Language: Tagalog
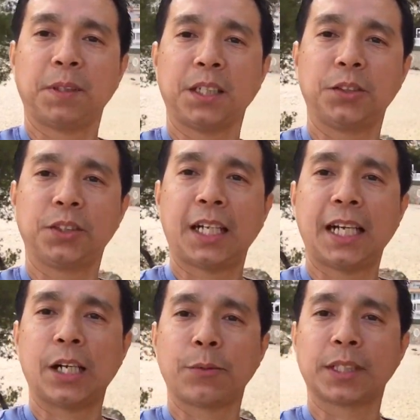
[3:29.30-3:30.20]
medyo
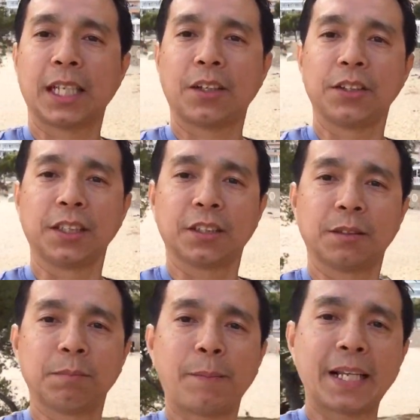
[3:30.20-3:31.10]
nangangawit na ako dito.
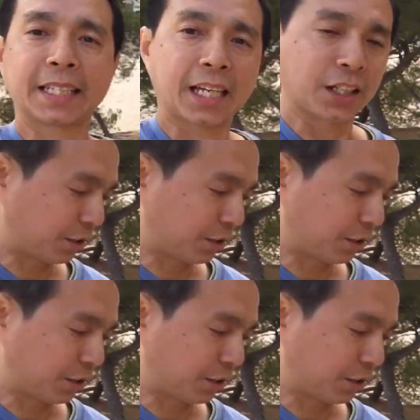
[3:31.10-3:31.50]
Baba na.